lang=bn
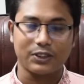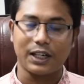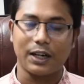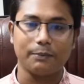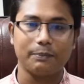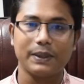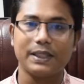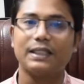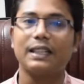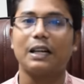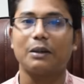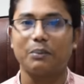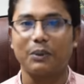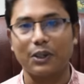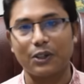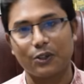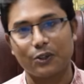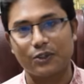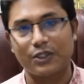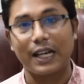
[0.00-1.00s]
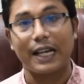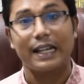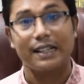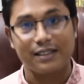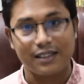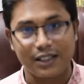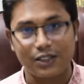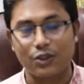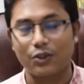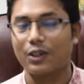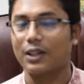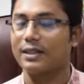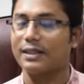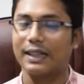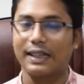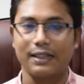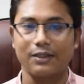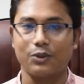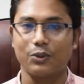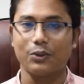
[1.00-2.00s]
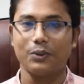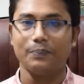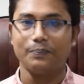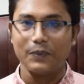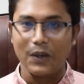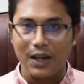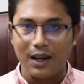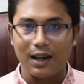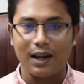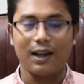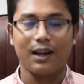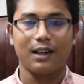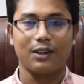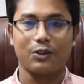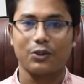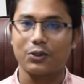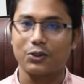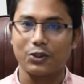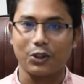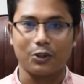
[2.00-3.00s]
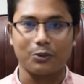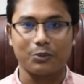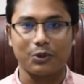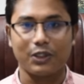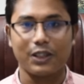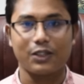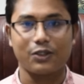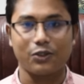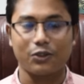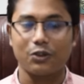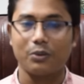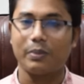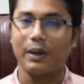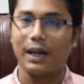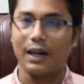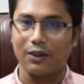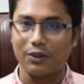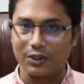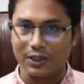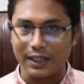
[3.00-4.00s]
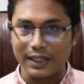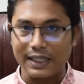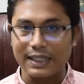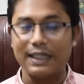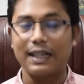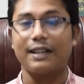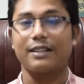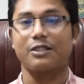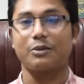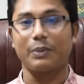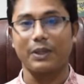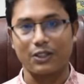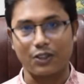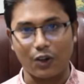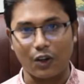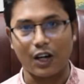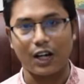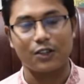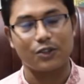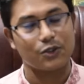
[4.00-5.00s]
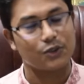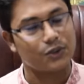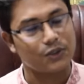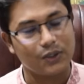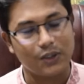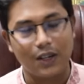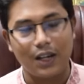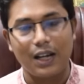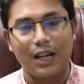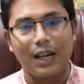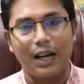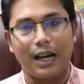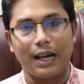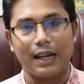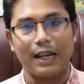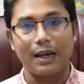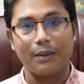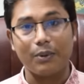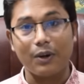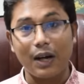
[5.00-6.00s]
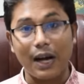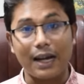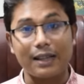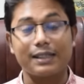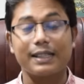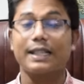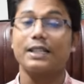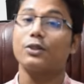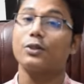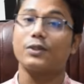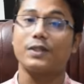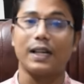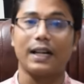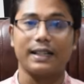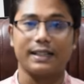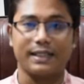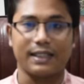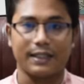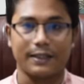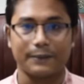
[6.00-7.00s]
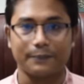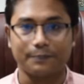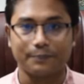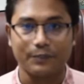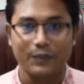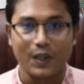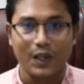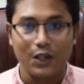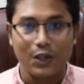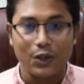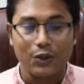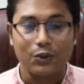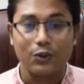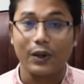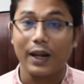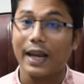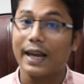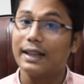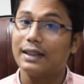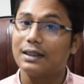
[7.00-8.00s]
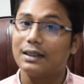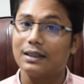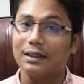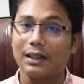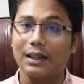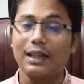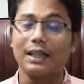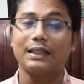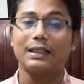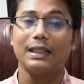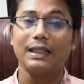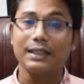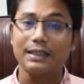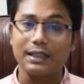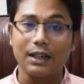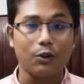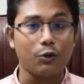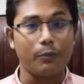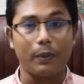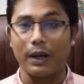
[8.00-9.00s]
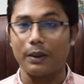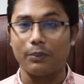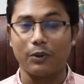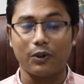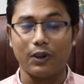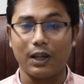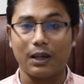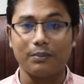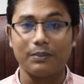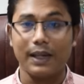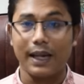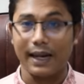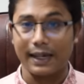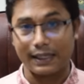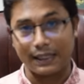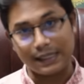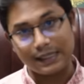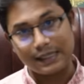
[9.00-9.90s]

থেরাপি তারপরে হচ্ছে ইনজেকশন আছে কিছু হ্যাঁ গ্রোথ হরমোনের জন্য বা ওটা ইনলার্জমেন্ট করার জন্য এবং আছে কিছু সার্জারি তো এই তিনটা উপায় বললাম একটা